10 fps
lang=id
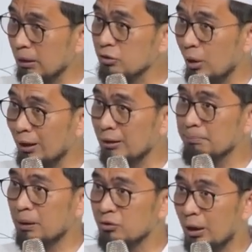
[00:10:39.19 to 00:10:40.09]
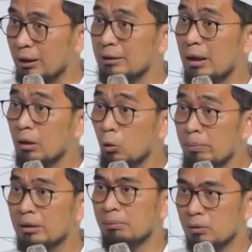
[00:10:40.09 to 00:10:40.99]
persoalan-persoalan yang
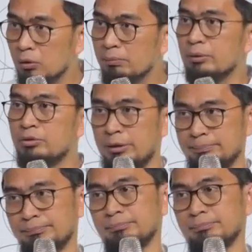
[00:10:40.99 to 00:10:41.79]
rumit menurut manusia.